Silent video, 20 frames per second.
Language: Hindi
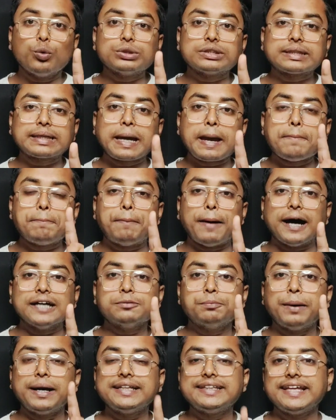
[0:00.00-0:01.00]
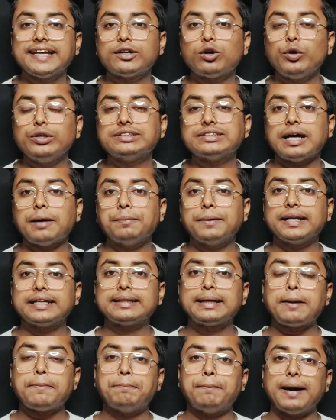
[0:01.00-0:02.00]
उसके बाद भाई देखो इस
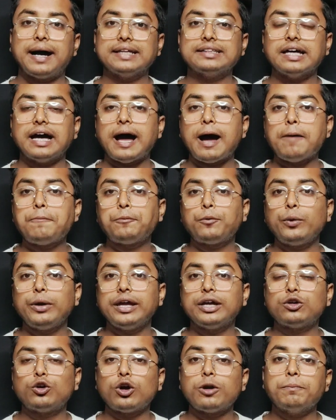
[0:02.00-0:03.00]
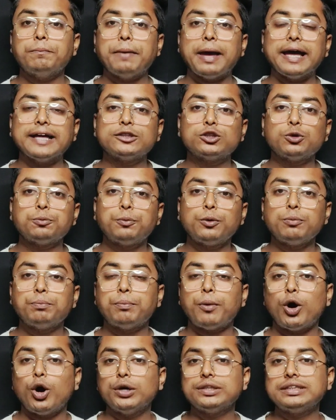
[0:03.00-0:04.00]
अपडेट के बाद आपको एक और
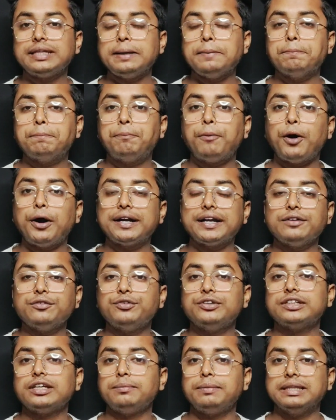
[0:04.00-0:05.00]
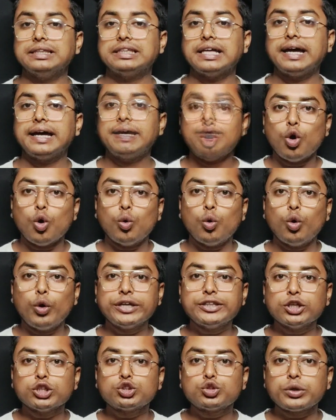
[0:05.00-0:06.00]
महत्वपूर्ण बहुत ही इंपॉर्टेंट फीचर मिलता है वो
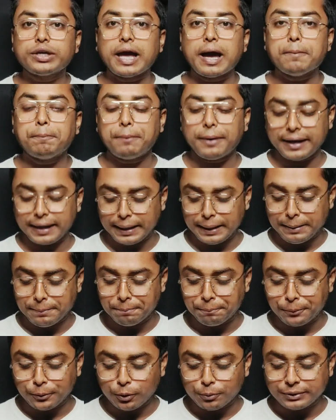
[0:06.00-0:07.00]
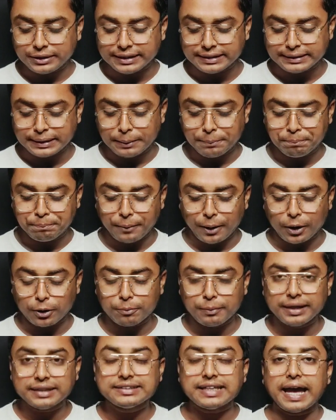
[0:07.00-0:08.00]
है दोस्तों यहाँ पर इम्प्रूव सिस्टम
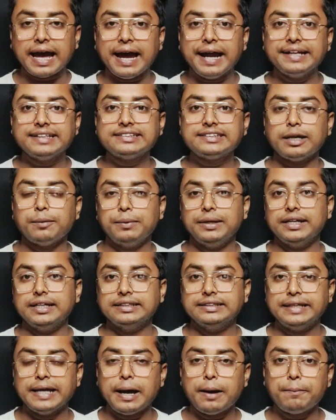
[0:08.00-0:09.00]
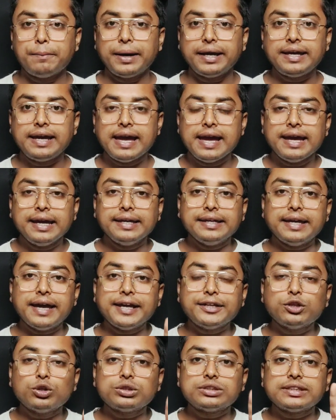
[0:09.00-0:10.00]
परफॉर्मेंस एंड स्टेबिलिटी जी हाँ भाई
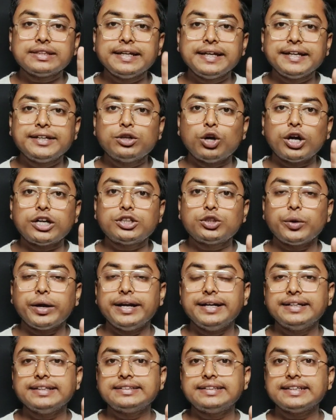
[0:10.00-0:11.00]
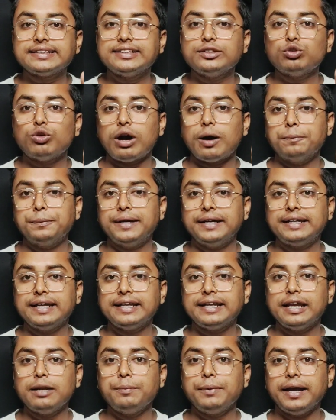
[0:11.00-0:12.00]
ये जो सी डॉट ट्वेंटी सिक्स न्यू अपडेट
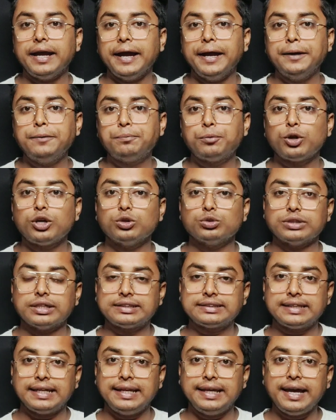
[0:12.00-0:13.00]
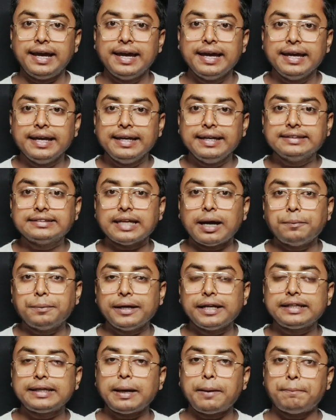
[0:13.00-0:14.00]
है रियलमी एट प्रो यूजर्स के लिए इस
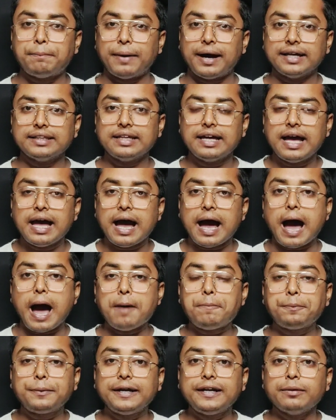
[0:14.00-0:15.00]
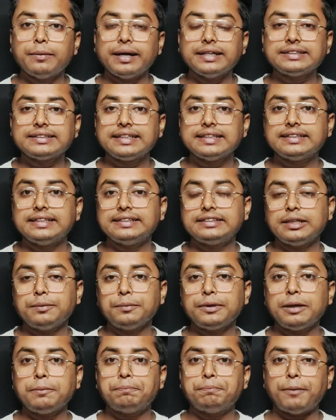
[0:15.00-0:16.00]
अपडेट के बाद आपकी डिवाइस की
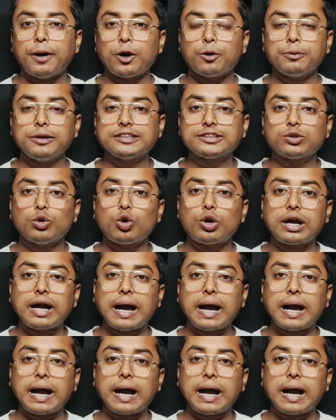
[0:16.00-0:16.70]
सिस्टम की परफॉर्मेंस को